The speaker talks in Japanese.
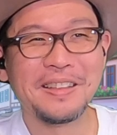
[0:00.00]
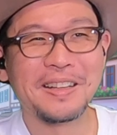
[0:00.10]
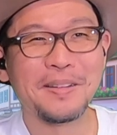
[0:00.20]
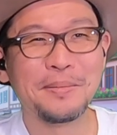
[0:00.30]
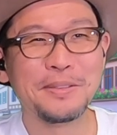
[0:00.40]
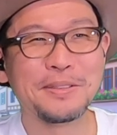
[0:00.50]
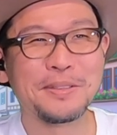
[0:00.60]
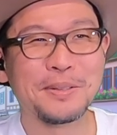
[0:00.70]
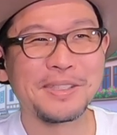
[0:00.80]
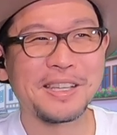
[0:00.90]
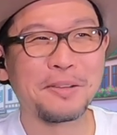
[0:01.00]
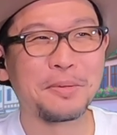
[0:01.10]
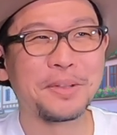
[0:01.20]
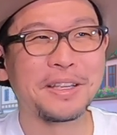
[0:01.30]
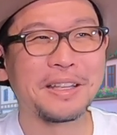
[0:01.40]
なんか、ムンクの叫
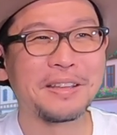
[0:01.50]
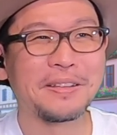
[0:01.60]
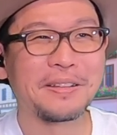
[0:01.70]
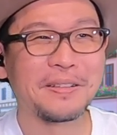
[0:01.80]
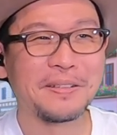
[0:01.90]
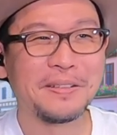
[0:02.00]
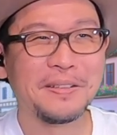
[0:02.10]
びみたいになってるけど。